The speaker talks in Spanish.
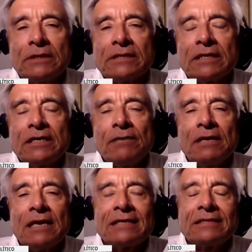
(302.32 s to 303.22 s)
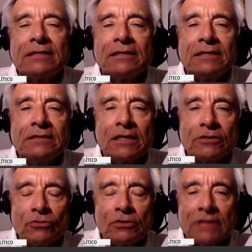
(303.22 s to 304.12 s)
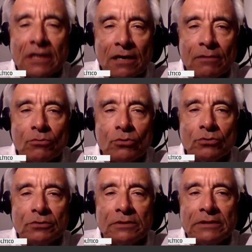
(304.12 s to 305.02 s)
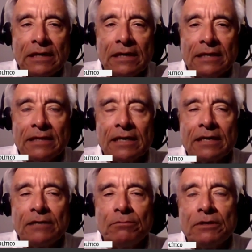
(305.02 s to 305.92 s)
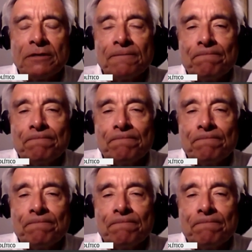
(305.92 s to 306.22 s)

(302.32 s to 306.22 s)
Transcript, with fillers: ese quiebre de la tendencia que yo les acabo de describir.